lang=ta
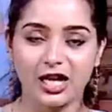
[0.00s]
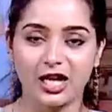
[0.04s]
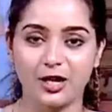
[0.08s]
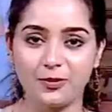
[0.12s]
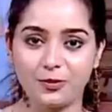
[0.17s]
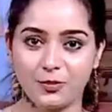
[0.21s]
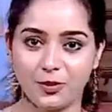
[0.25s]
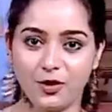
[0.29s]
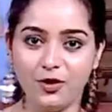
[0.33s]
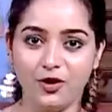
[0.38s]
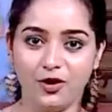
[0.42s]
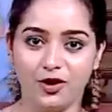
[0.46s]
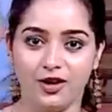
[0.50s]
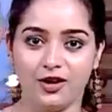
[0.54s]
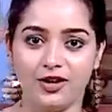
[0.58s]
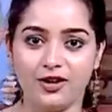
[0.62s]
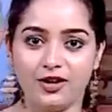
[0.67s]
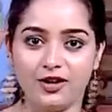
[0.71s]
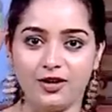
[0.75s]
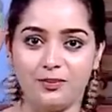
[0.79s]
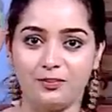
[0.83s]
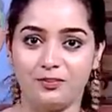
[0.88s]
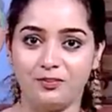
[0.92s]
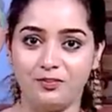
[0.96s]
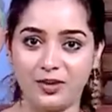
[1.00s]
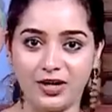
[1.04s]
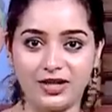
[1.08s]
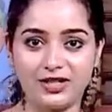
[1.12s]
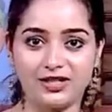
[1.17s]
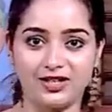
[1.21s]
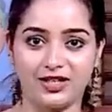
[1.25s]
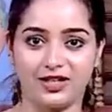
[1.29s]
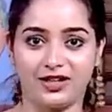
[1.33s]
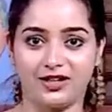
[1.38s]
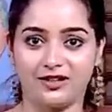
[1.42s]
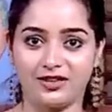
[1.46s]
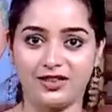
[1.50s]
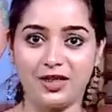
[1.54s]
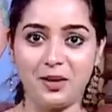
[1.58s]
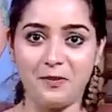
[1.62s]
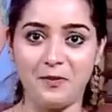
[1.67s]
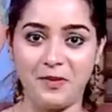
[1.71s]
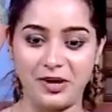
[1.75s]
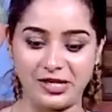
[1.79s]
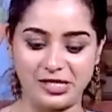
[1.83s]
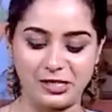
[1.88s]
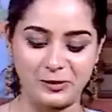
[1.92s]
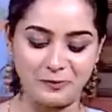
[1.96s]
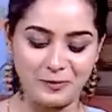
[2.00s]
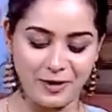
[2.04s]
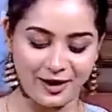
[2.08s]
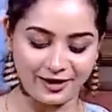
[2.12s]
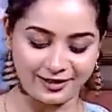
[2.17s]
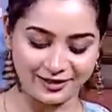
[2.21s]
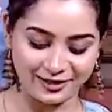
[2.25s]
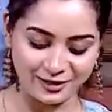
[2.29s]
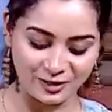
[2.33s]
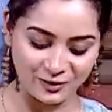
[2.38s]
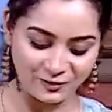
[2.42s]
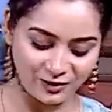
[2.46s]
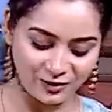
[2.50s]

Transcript: இப்போது மிக்சிங் இதுதான் பெஸ்ட் பார்ட் இந்த